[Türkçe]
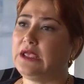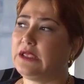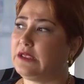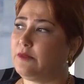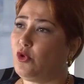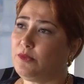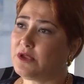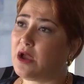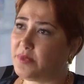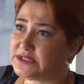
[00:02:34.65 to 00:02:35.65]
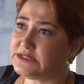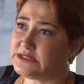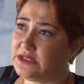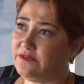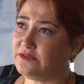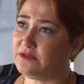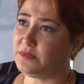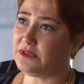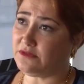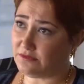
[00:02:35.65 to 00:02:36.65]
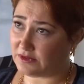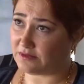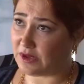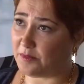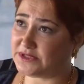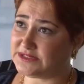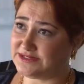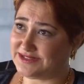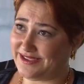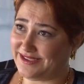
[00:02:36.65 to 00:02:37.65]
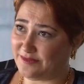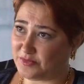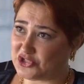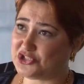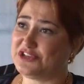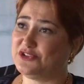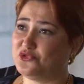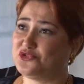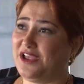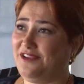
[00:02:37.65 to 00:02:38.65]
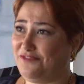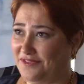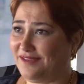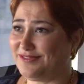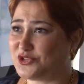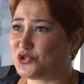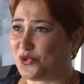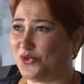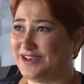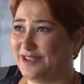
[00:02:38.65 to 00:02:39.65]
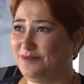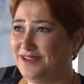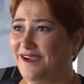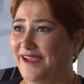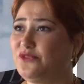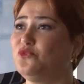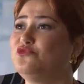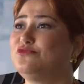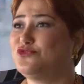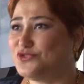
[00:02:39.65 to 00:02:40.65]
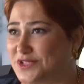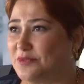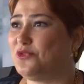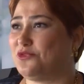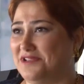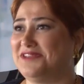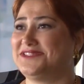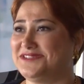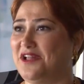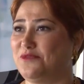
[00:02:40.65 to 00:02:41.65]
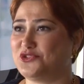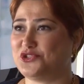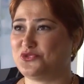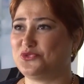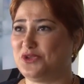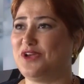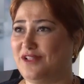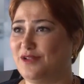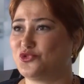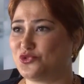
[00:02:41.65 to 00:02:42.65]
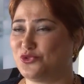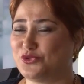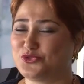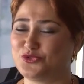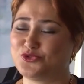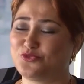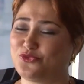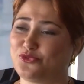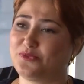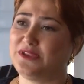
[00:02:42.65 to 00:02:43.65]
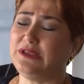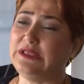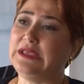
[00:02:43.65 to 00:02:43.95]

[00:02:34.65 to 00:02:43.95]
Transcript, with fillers: E, böyle bir kapasite ve tabii ki kapasite başına düşen fiyat da çok önemli. Gayet ucuza bir ürün aslında almış istiyor, almış oluyorsunuz bu durumda.